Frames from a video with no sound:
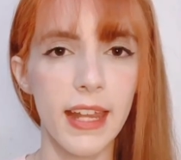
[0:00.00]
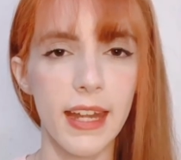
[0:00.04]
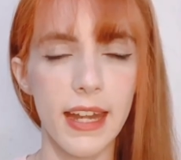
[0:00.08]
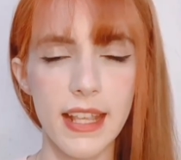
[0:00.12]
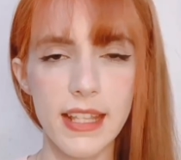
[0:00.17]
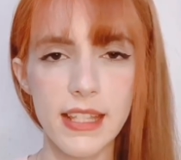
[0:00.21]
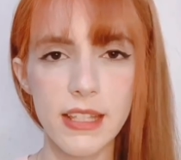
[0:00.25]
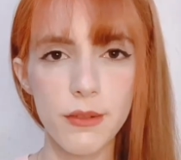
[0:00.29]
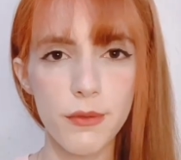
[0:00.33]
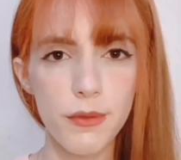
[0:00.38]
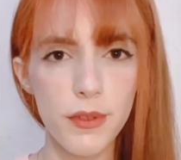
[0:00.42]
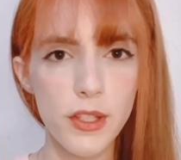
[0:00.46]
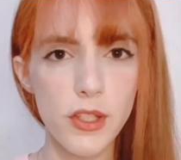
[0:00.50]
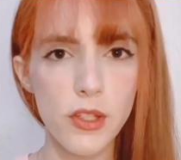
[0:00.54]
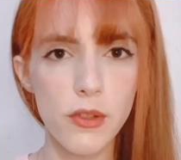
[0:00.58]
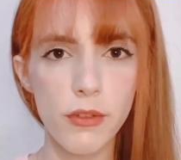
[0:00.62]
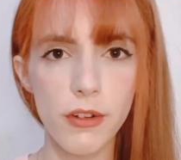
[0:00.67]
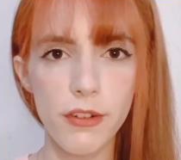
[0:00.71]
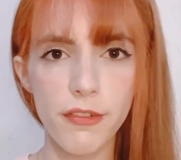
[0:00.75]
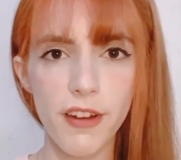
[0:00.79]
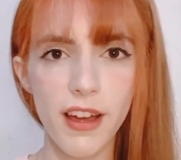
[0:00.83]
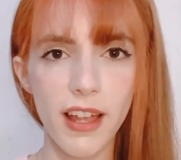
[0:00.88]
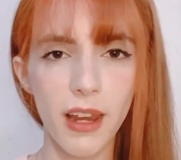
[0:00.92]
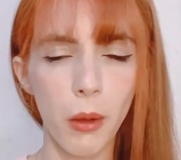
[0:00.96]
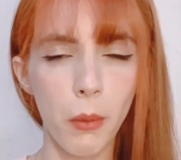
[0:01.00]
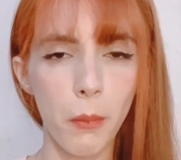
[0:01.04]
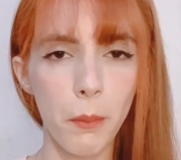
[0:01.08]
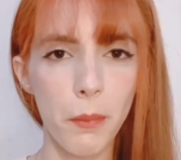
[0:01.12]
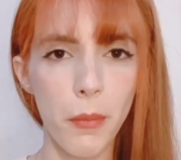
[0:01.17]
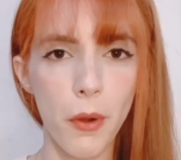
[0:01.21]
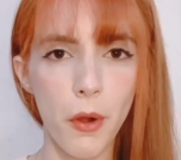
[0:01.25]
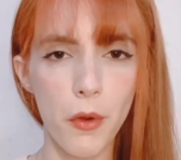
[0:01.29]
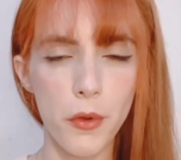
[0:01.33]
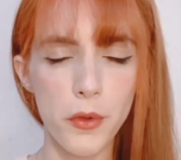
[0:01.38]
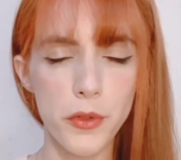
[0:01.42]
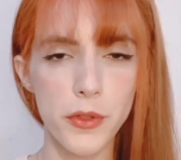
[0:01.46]
Nesse vídeo eu vou falar um
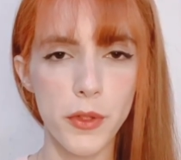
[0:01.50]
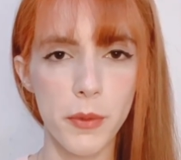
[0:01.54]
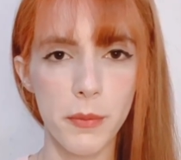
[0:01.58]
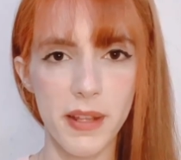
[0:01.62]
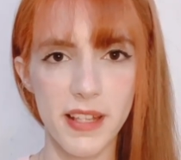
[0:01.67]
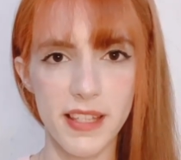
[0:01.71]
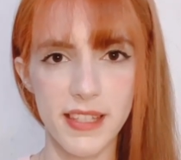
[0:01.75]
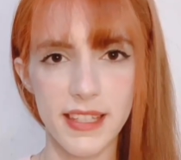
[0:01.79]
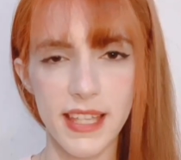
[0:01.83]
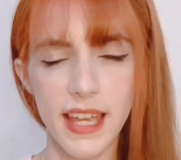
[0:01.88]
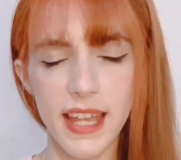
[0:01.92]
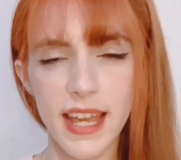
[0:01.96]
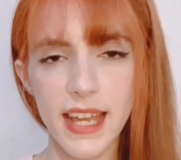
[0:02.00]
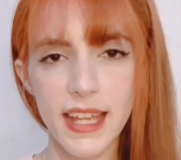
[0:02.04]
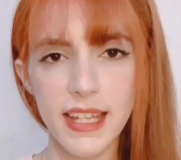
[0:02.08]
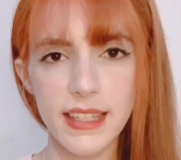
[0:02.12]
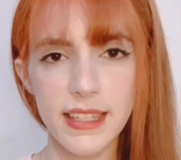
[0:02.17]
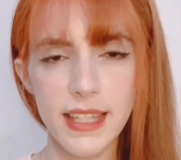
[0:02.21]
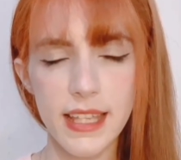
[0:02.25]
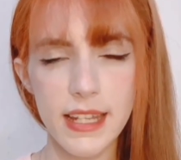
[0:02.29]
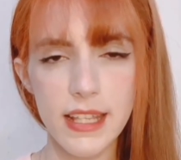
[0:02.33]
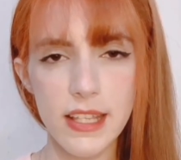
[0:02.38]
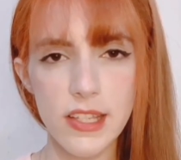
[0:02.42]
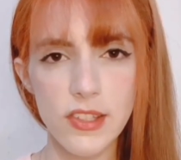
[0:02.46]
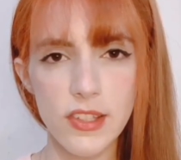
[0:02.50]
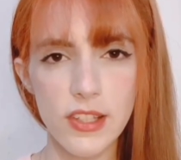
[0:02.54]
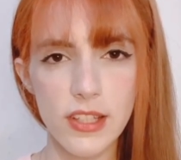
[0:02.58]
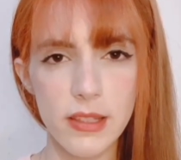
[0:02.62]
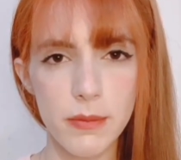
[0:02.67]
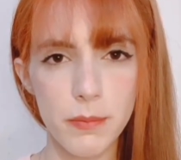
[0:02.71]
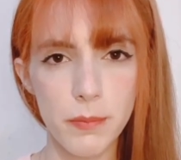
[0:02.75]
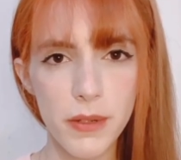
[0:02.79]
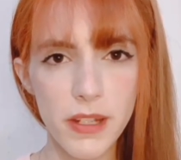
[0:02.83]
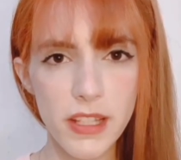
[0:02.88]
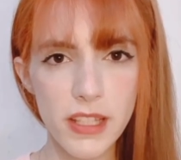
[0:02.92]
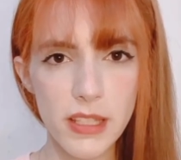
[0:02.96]
pouco sobre as características
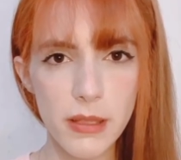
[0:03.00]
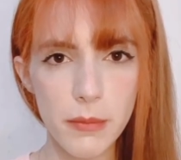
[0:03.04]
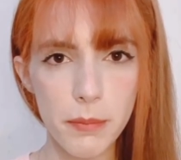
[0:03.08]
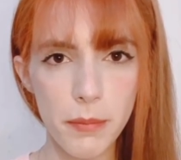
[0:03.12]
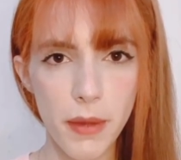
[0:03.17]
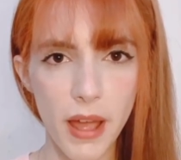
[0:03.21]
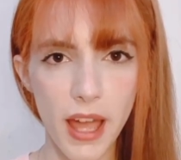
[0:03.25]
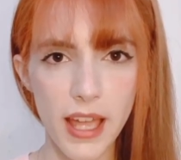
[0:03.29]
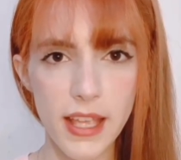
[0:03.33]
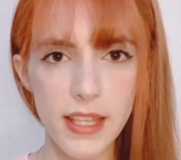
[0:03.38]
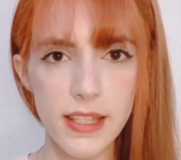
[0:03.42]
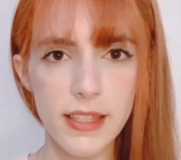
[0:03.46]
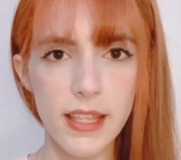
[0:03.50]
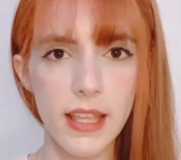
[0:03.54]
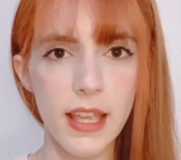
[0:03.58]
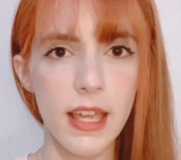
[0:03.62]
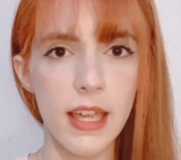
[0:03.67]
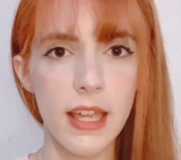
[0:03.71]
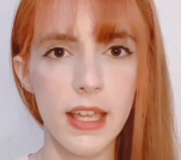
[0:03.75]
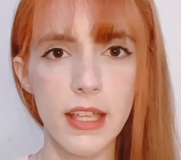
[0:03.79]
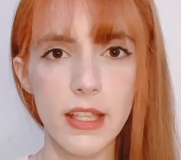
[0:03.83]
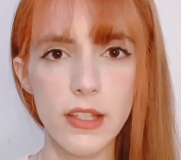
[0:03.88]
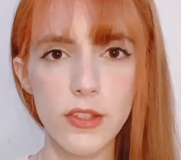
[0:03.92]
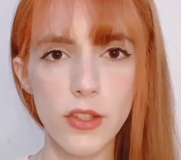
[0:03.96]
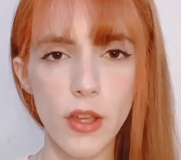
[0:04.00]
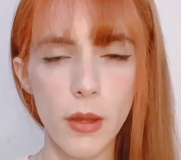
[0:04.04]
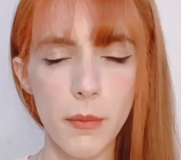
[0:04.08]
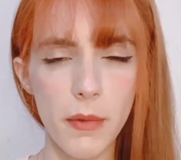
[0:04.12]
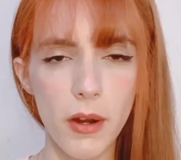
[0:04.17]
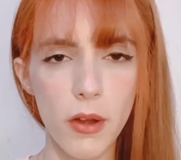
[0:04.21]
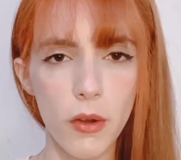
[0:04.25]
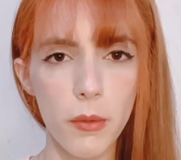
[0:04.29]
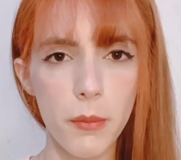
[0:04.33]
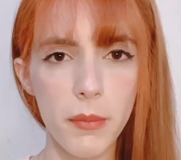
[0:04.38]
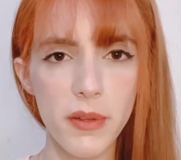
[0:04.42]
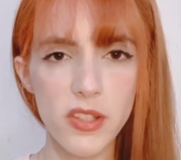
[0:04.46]
principais e sobre
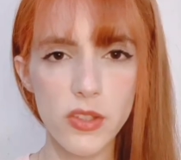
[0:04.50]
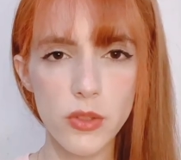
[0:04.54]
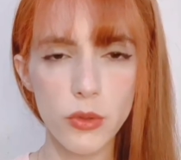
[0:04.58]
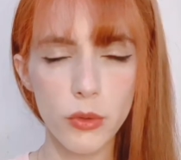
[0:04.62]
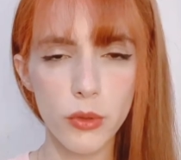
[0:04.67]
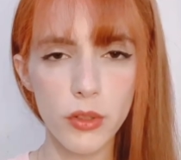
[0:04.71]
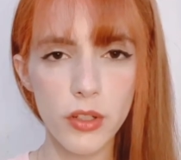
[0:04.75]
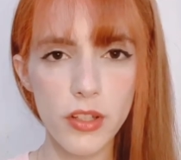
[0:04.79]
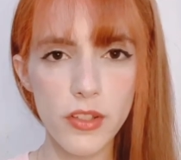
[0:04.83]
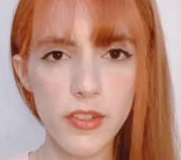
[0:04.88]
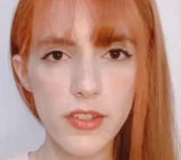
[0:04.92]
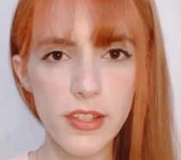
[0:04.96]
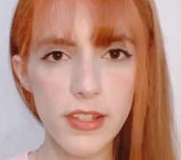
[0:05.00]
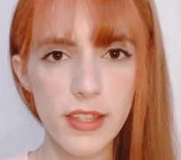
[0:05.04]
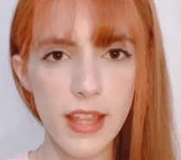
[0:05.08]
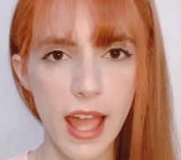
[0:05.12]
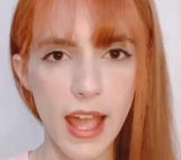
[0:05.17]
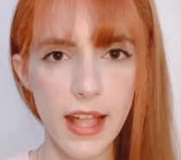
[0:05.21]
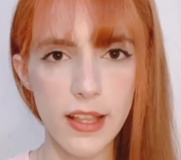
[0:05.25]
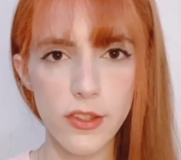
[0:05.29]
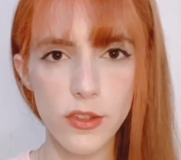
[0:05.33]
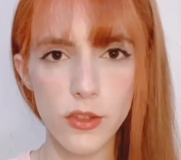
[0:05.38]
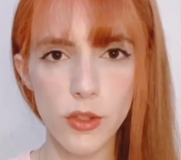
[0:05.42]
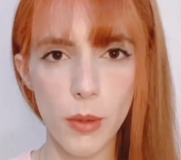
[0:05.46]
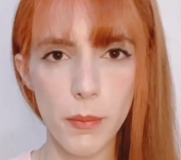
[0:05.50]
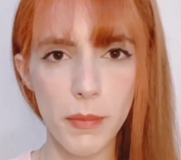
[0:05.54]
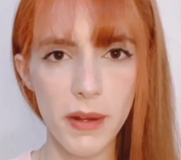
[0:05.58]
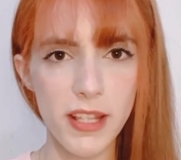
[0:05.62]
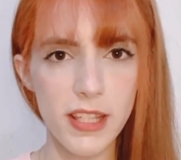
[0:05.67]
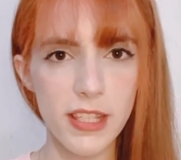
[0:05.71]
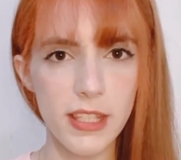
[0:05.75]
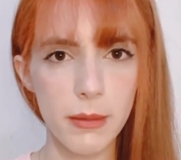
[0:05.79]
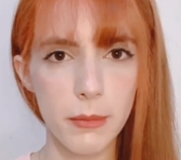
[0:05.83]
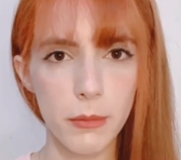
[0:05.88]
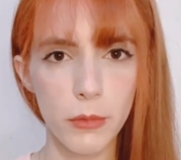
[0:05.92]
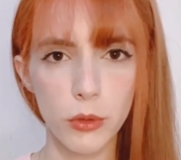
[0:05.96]
algumas curiosidades sobre
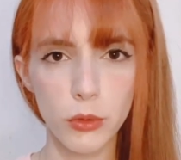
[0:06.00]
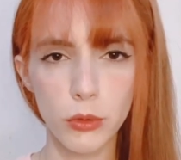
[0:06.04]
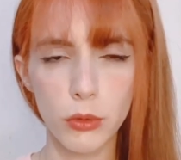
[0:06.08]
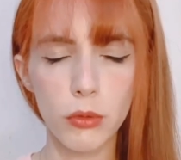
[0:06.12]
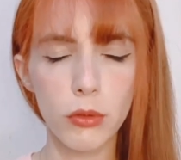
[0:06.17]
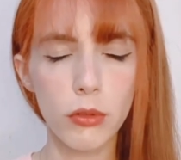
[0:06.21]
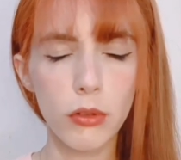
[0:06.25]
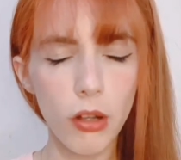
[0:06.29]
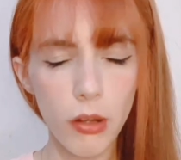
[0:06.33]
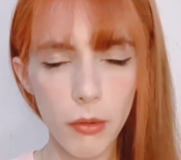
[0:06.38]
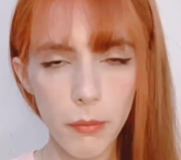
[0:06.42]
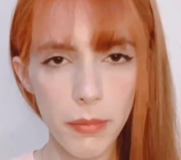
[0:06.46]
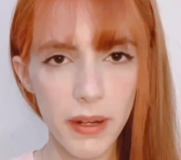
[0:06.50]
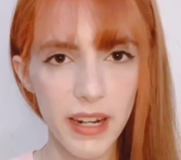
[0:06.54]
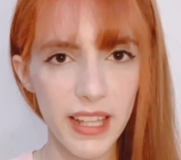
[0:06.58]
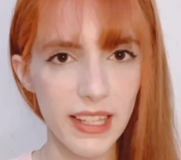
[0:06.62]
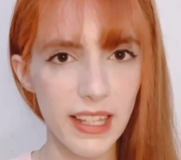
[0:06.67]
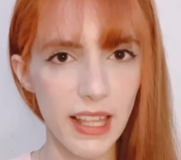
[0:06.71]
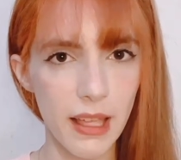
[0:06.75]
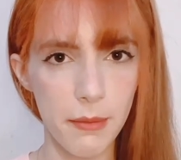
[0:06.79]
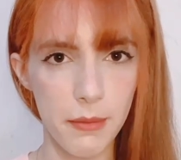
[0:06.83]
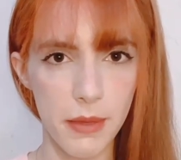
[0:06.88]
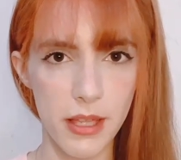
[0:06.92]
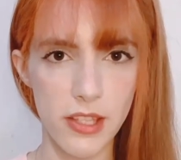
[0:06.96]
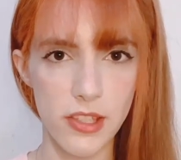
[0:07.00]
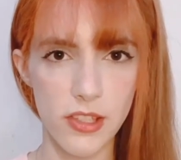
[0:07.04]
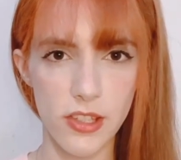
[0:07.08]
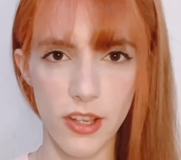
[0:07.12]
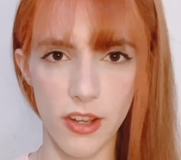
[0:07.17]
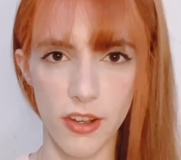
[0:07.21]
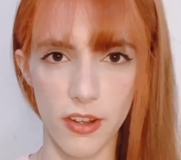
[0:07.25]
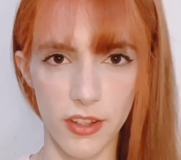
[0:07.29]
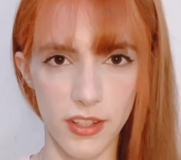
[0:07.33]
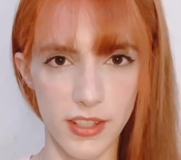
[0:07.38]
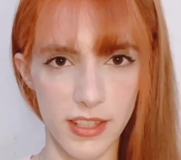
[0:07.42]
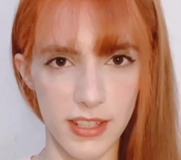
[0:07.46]
esse mundo completamente
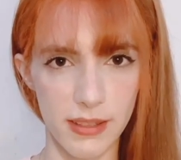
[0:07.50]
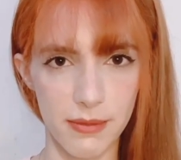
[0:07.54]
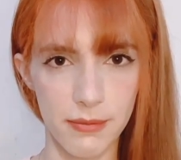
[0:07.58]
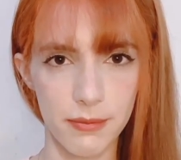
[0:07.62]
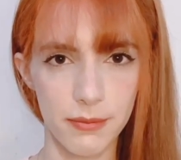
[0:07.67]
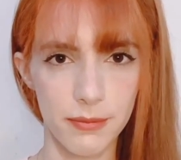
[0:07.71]
rosa.